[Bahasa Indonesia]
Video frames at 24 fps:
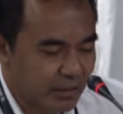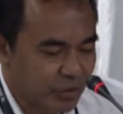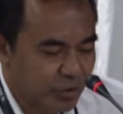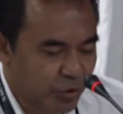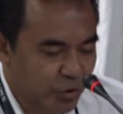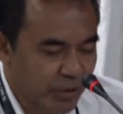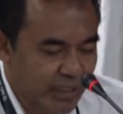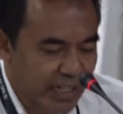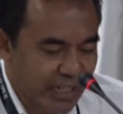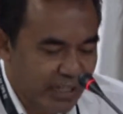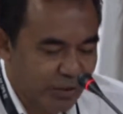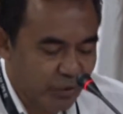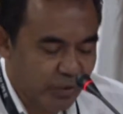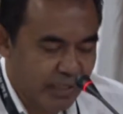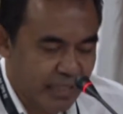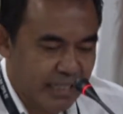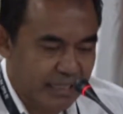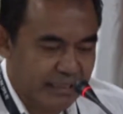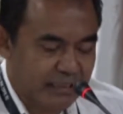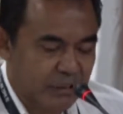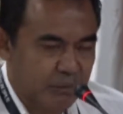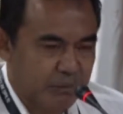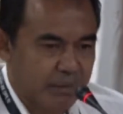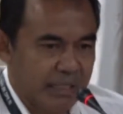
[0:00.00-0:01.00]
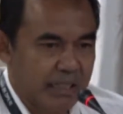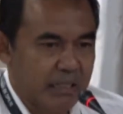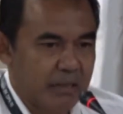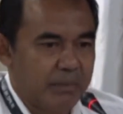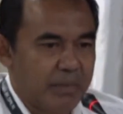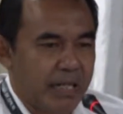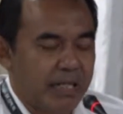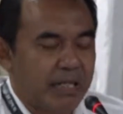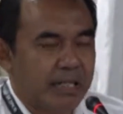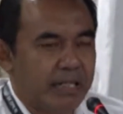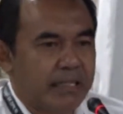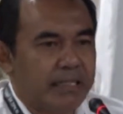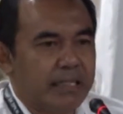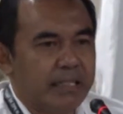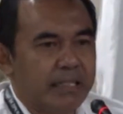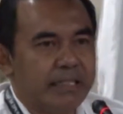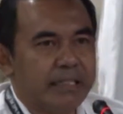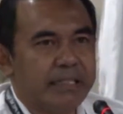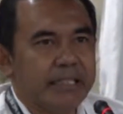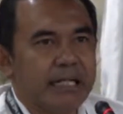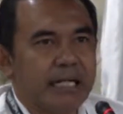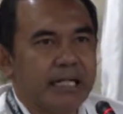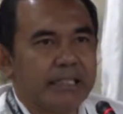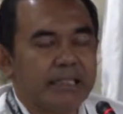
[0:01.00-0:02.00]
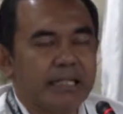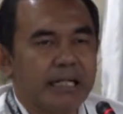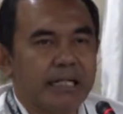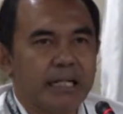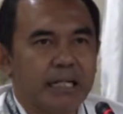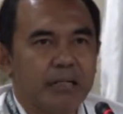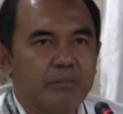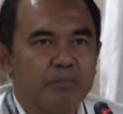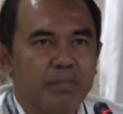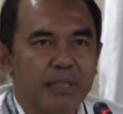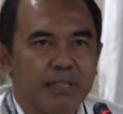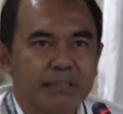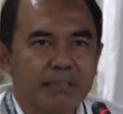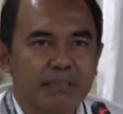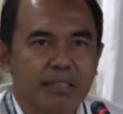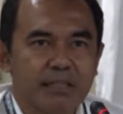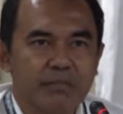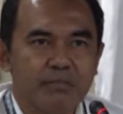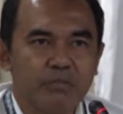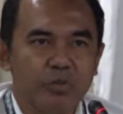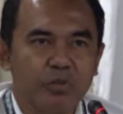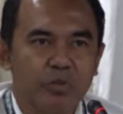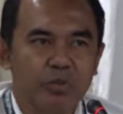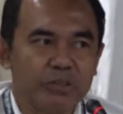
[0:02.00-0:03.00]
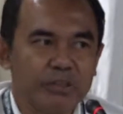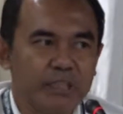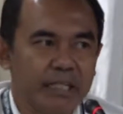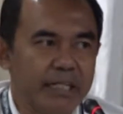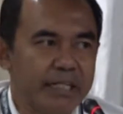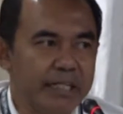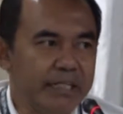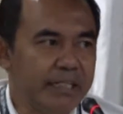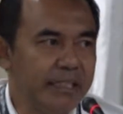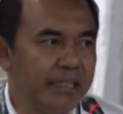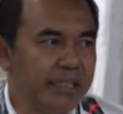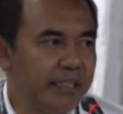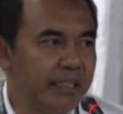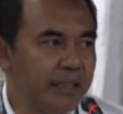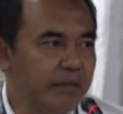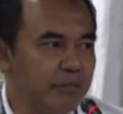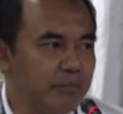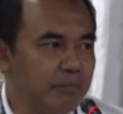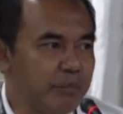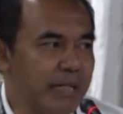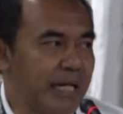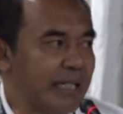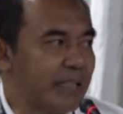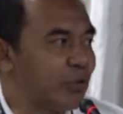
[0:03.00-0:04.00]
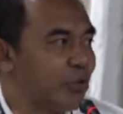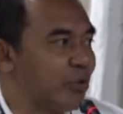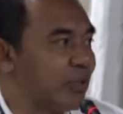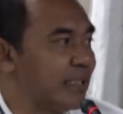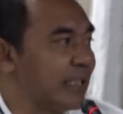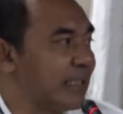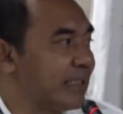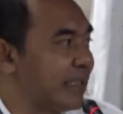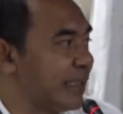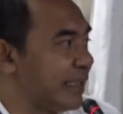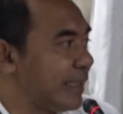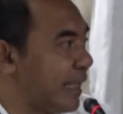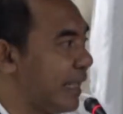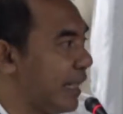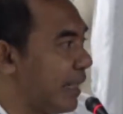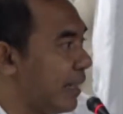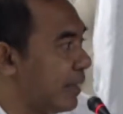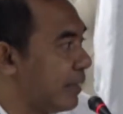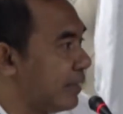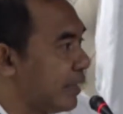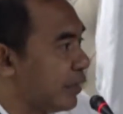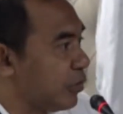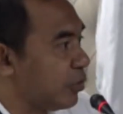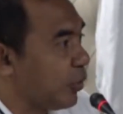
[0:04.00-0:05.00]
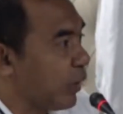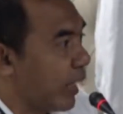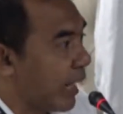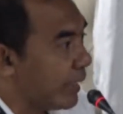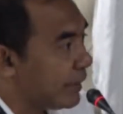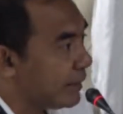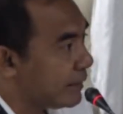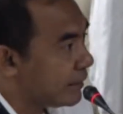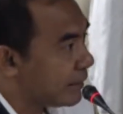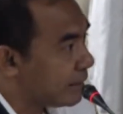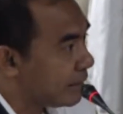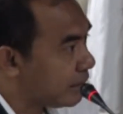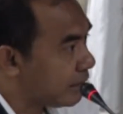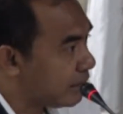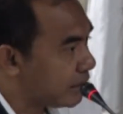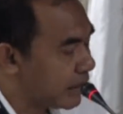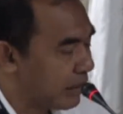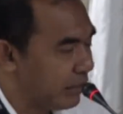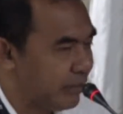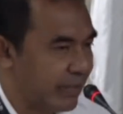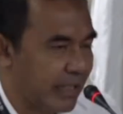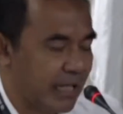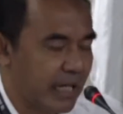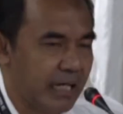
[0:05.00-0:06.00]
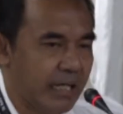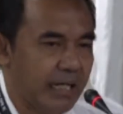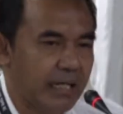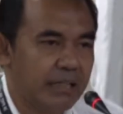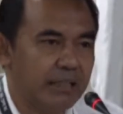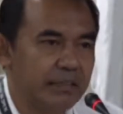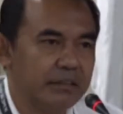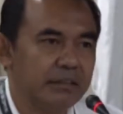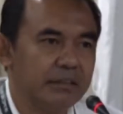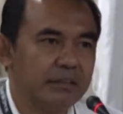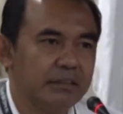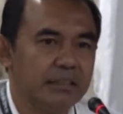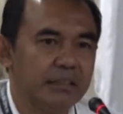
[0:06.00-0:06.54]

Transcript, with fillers: Undang-undang sebagaimana yang dikatakan Pak Serfulus tadi mengaturnya tentang tentu lain kemenangan